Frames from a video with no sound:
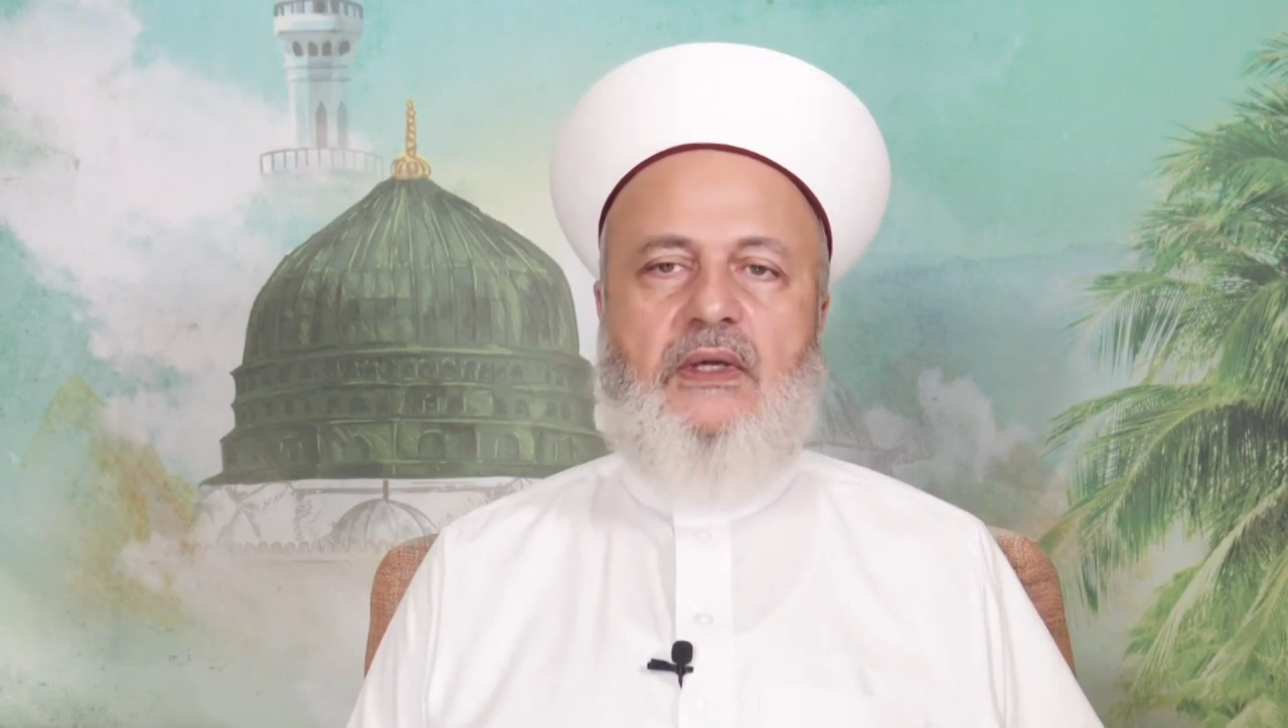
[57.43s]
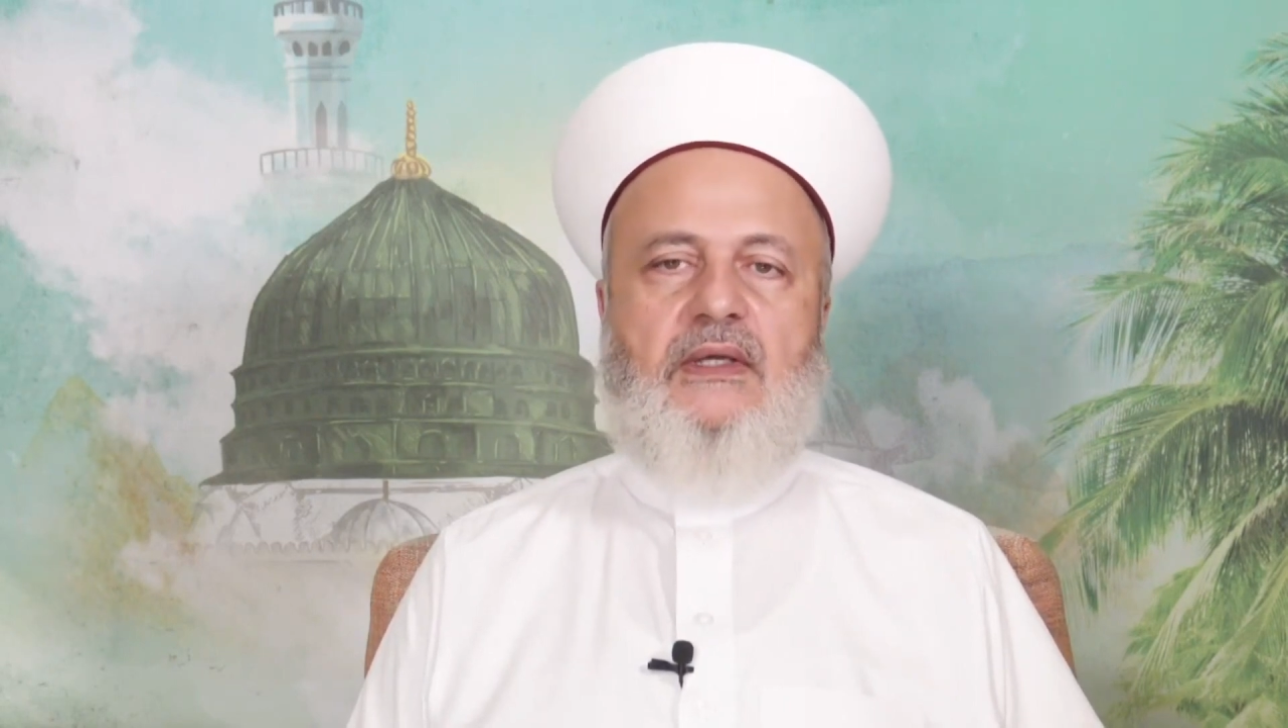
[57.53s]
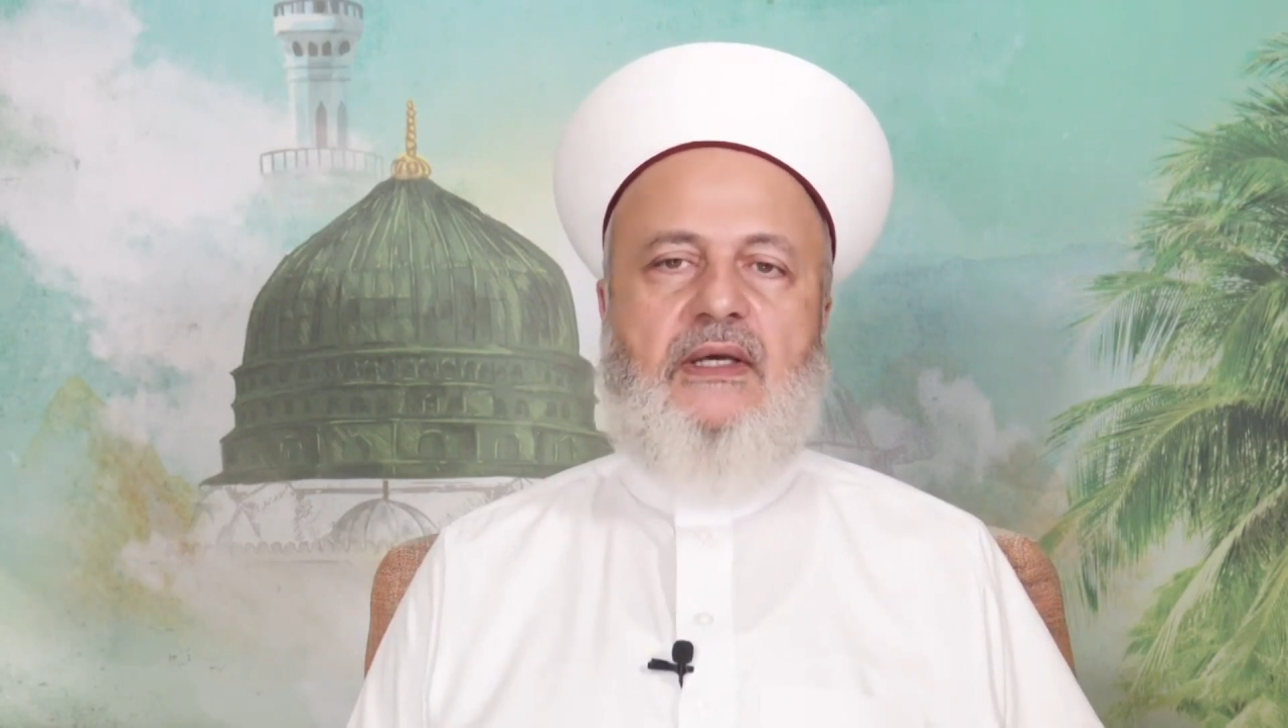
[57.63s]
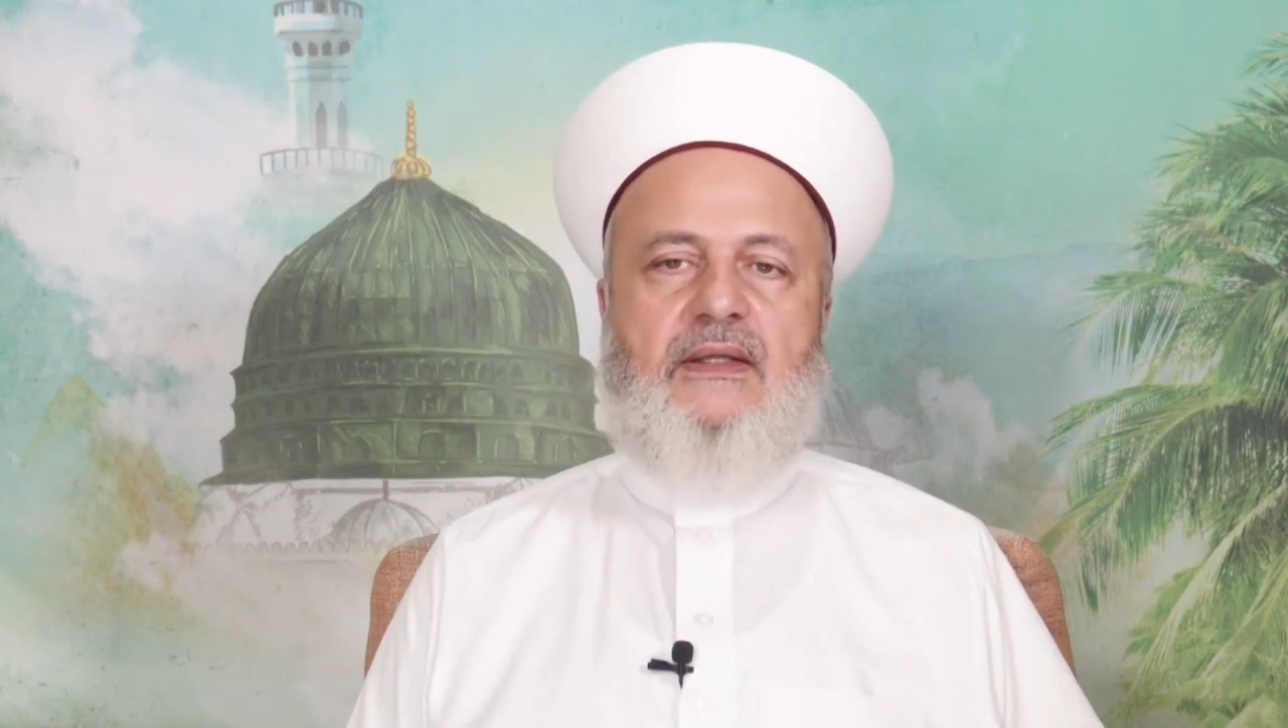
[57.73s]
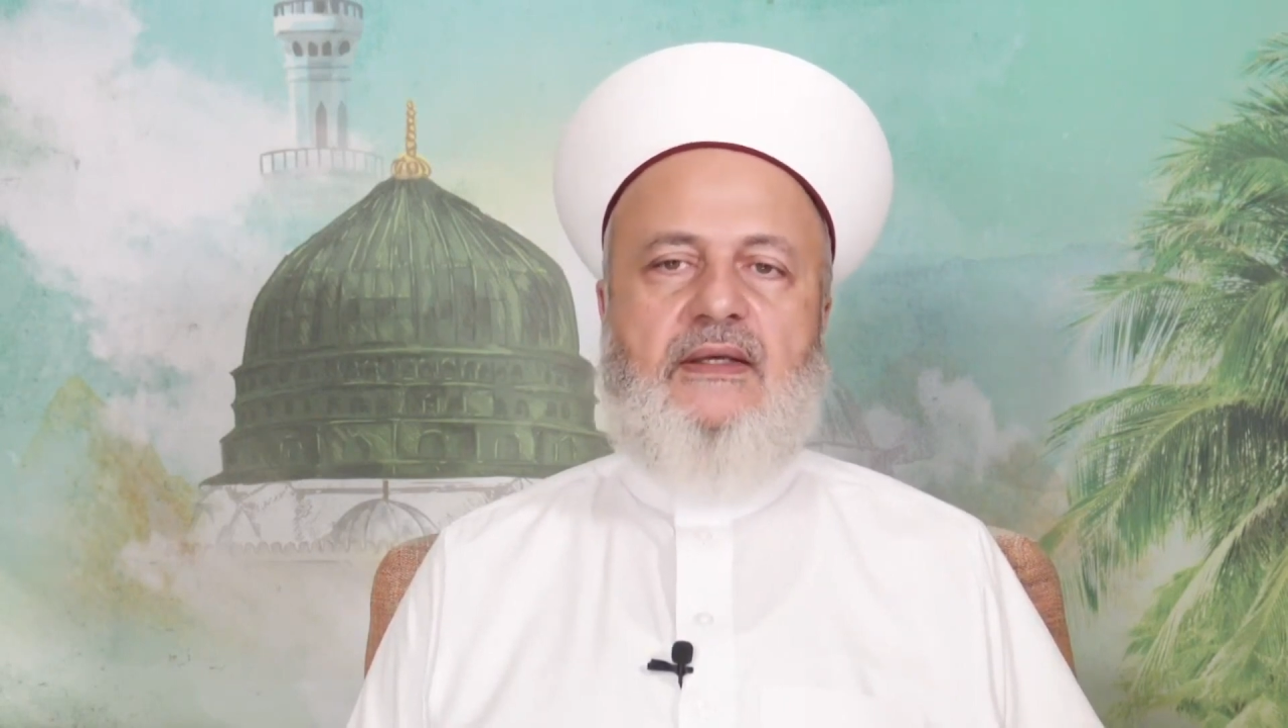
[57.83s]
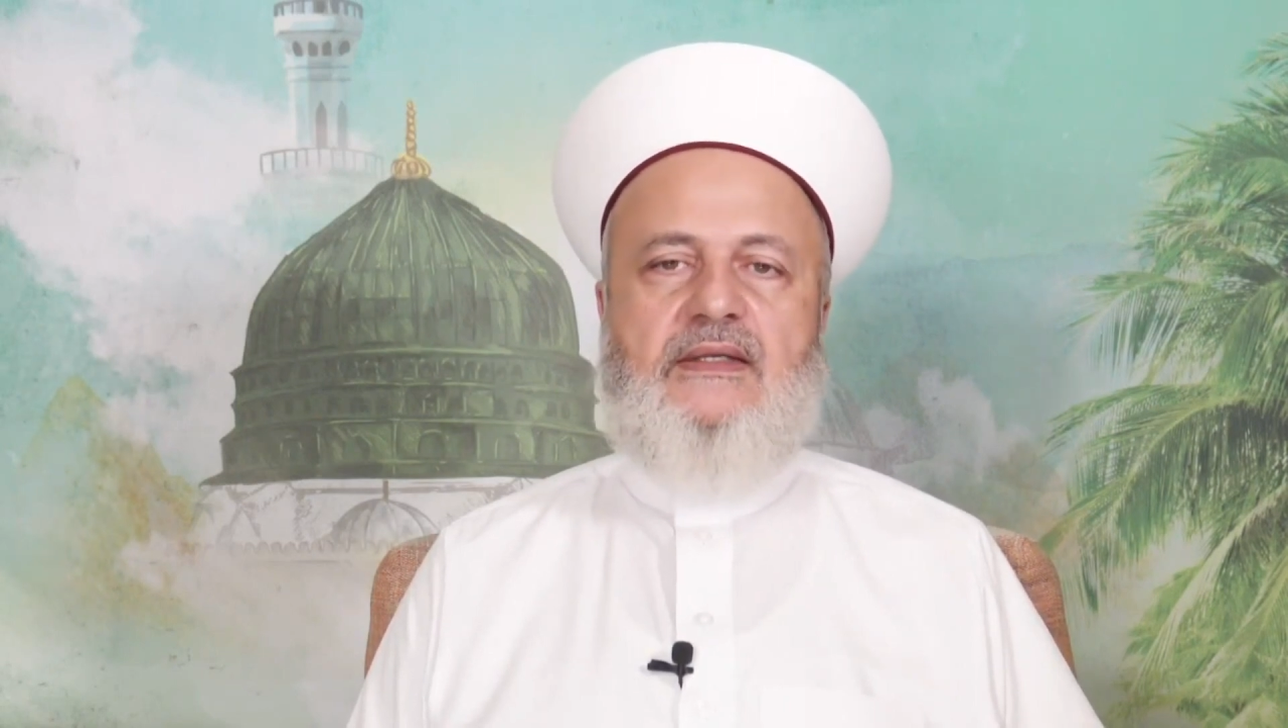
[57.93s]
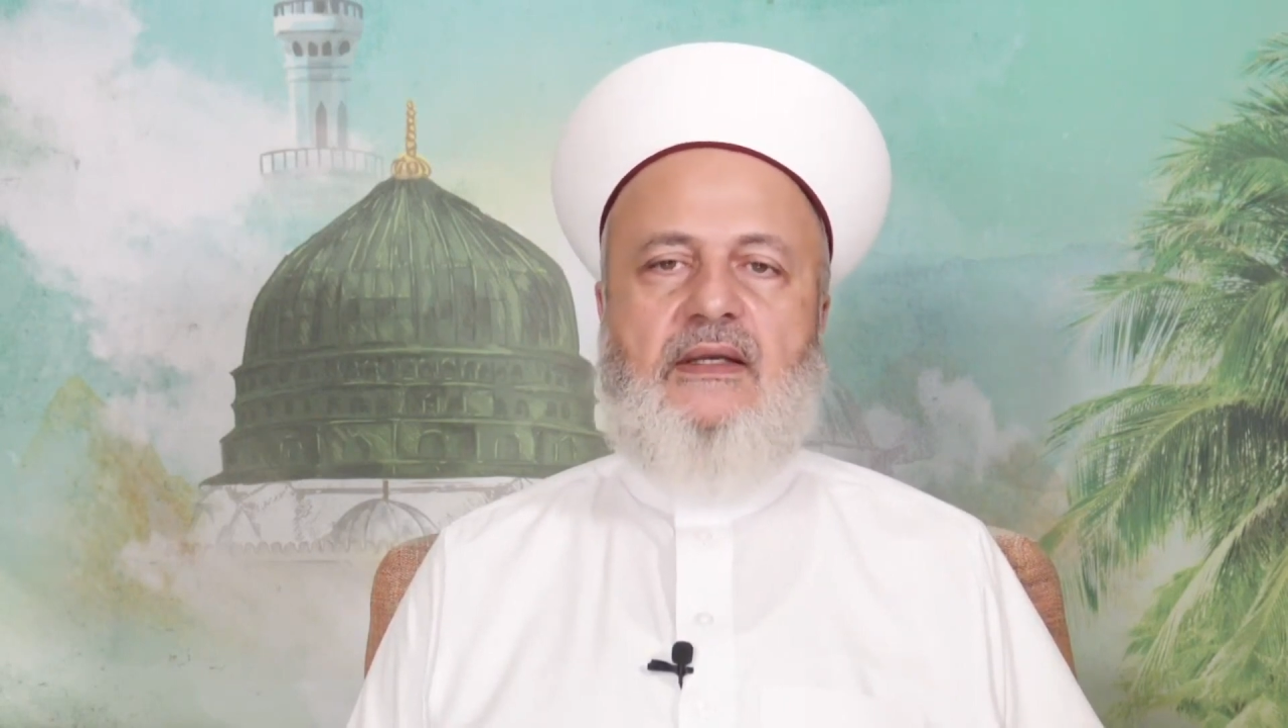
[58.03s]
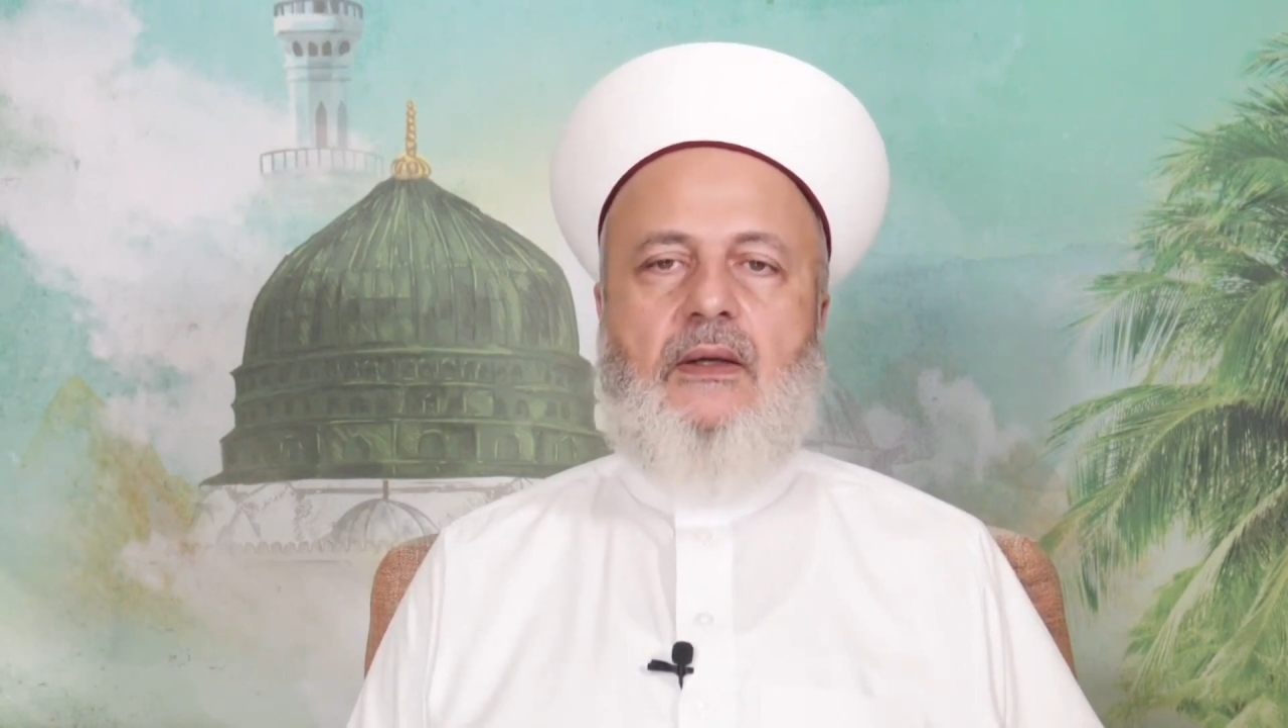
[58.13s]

يغتسل